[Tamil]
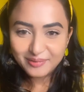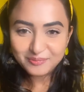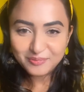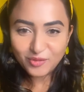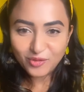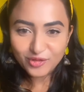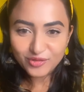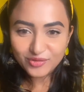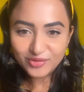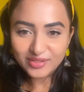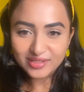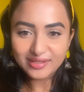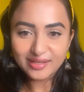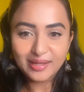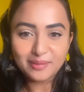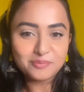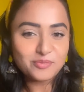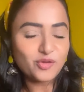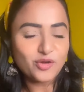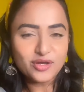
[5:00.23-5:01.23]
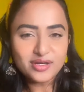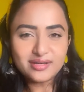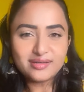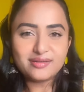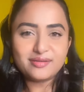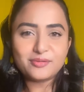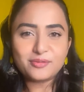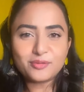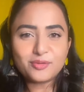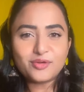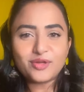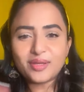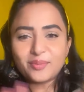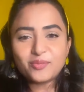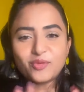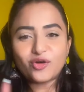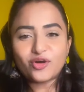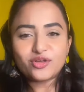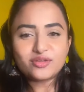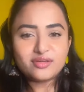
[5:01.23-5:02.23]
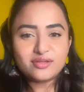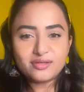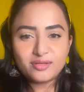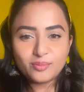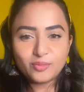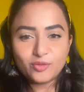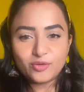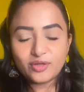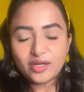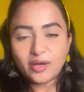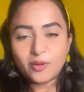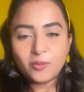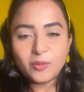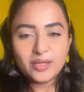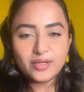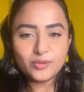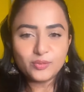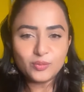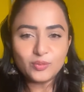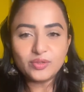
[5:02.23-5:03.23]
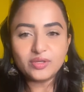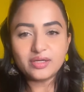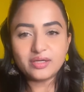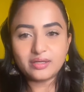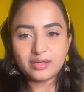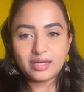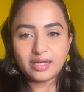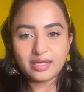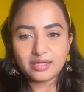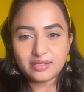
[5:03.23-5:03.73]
ஐம் நாட் ஐம் நாட் யூனோ லைக் பாதர்ட் அபவுட் ஹவ் ஐ லுக்